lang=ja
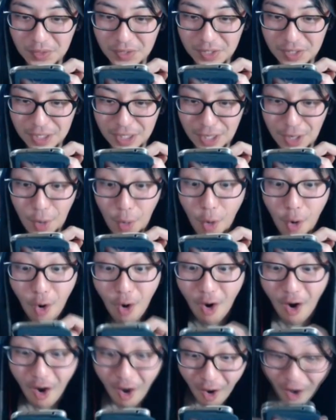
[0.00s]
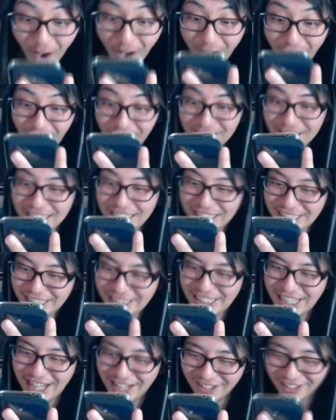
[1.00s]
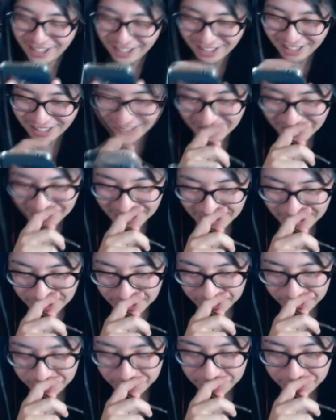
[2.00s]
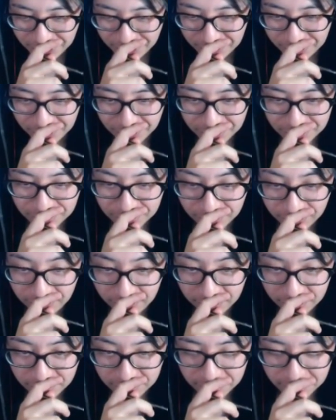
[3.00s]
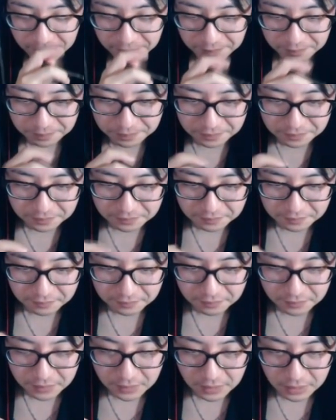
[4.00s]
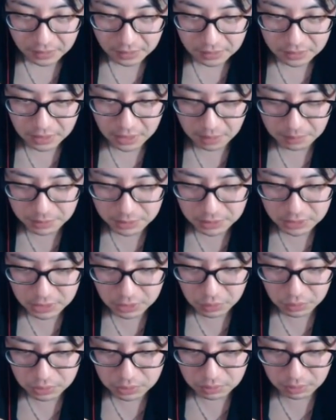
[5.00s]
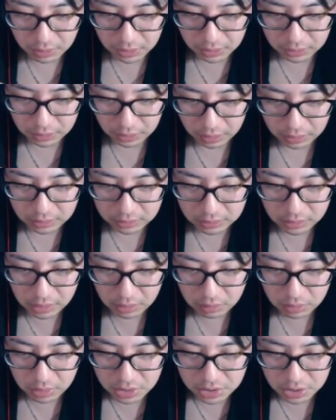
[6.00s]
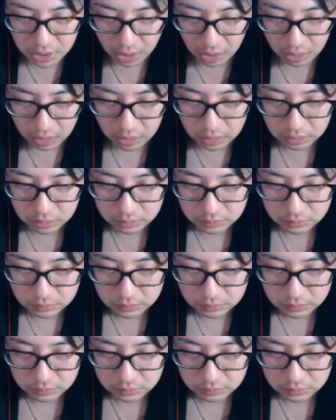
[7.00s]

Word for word: お生きてる生きてる。あ闇2個に分けたらいけるかしら。